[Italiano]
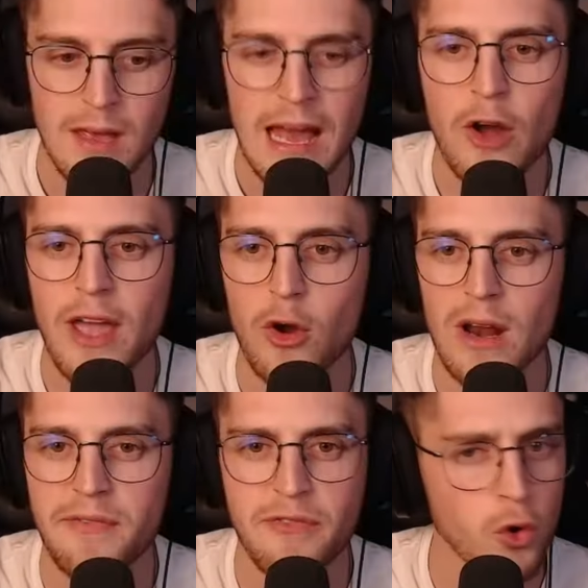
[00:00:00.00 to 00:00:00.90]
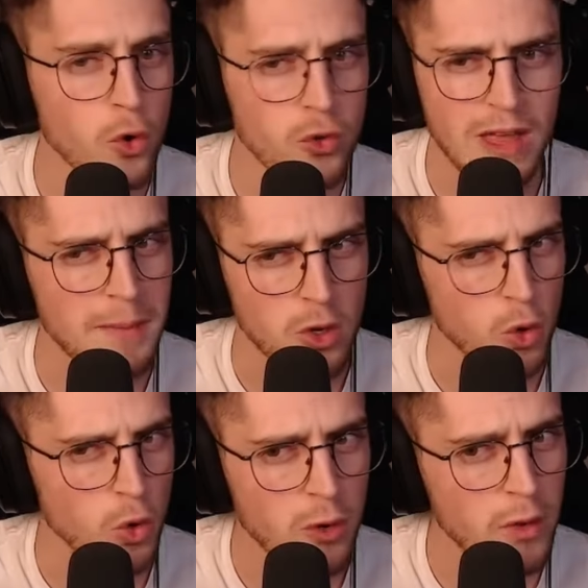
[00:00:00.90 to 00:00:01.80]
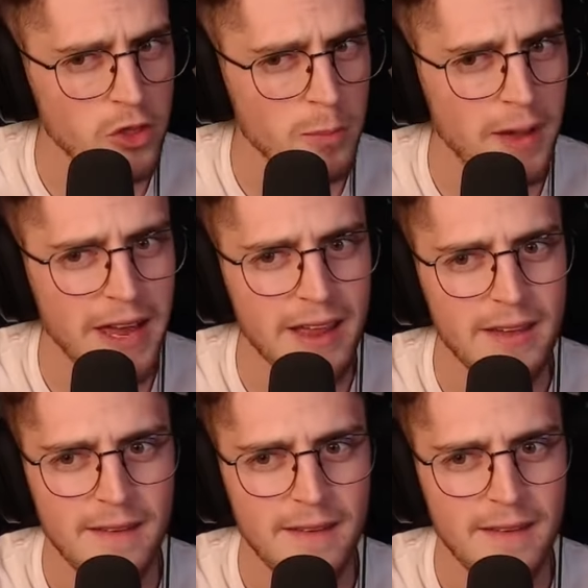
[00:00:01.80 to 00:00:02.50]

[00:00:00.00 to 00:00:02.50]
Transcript: Ah ok con la frutta mi cura a quanto pare